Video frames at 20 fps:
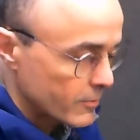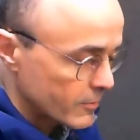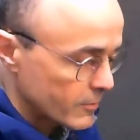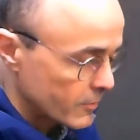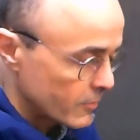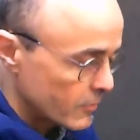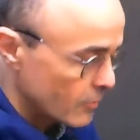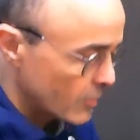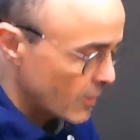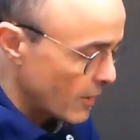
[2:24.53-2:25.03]
un
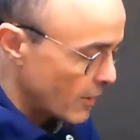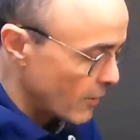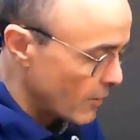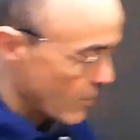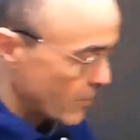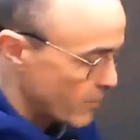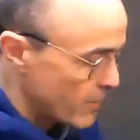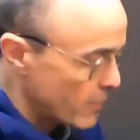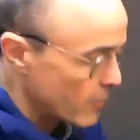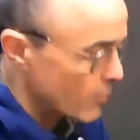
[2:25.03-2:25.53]
ulteriore
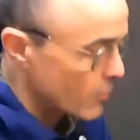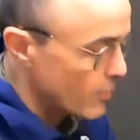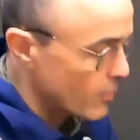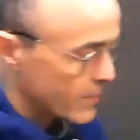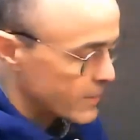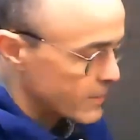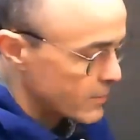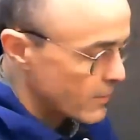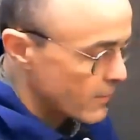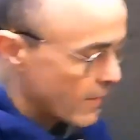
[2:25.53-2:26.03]
piccolo
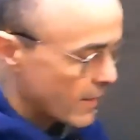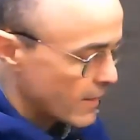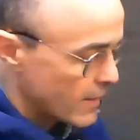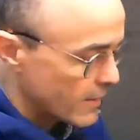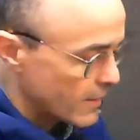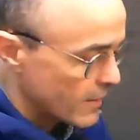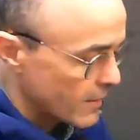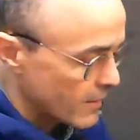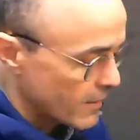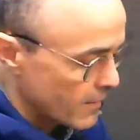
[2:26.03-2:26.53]
passo
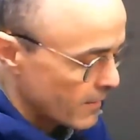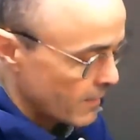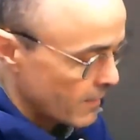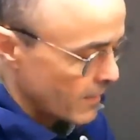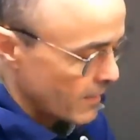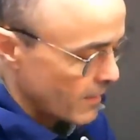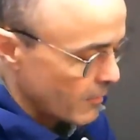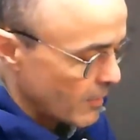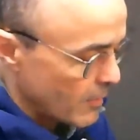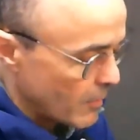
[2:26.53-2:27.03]
avanti
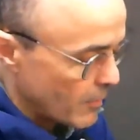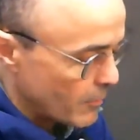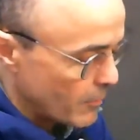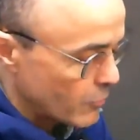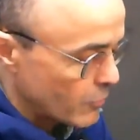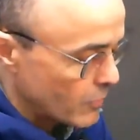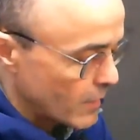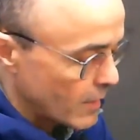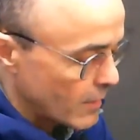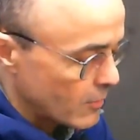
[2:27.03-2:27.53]
abbiamo
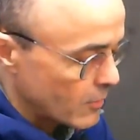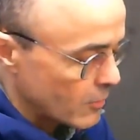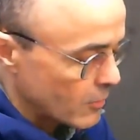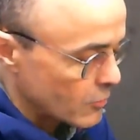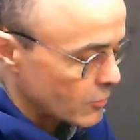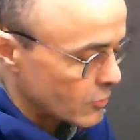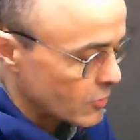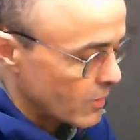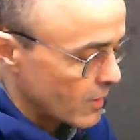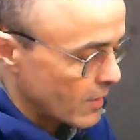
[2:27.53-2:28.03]
appuntato
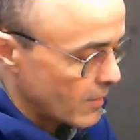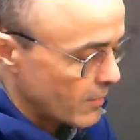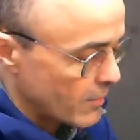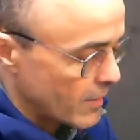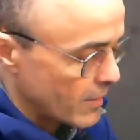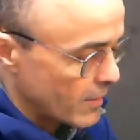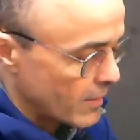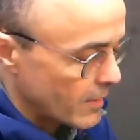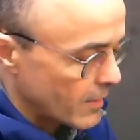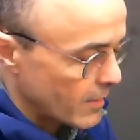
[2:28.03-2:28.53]

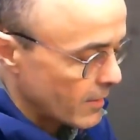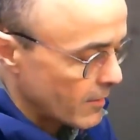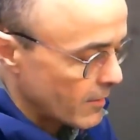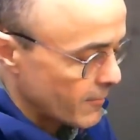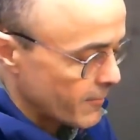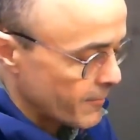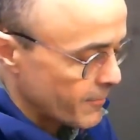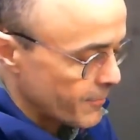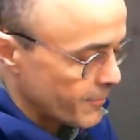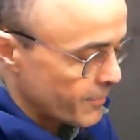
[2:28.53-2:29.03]
grossolanamente
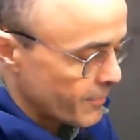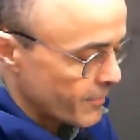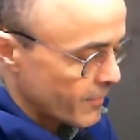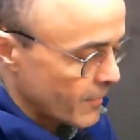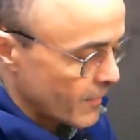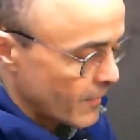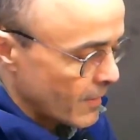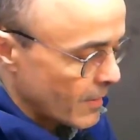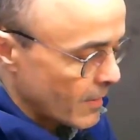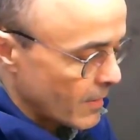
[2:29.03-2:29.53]

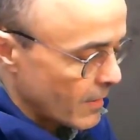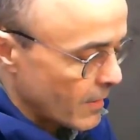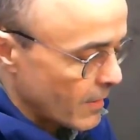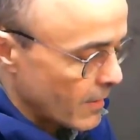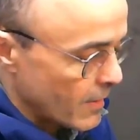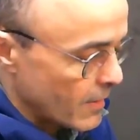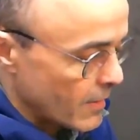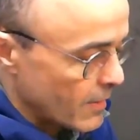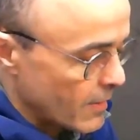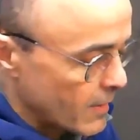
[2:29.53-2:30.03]

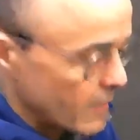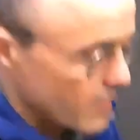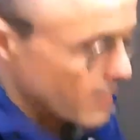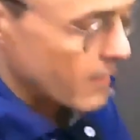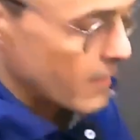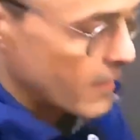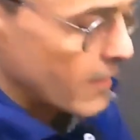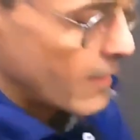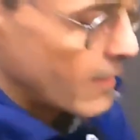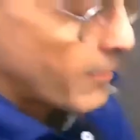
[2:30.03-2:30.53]
la, la